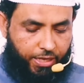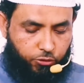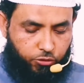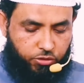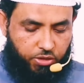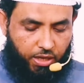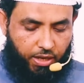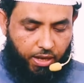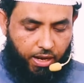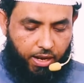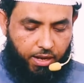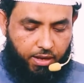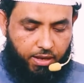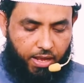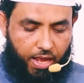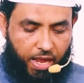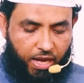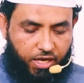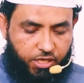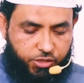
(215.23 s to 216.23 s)
এতটা রাগ
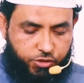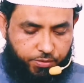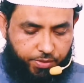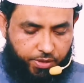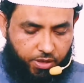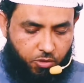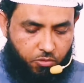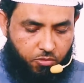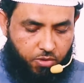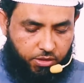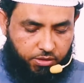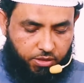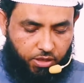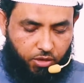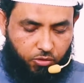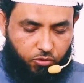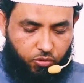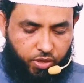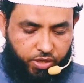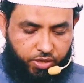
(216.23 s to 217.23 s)
আল্লাহ সুবাহ
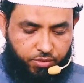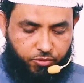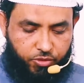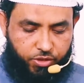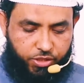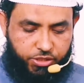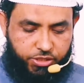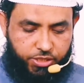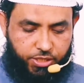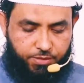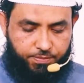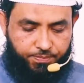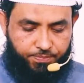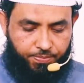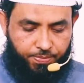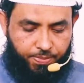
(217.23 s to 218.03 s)
কোরআনে বলেছেন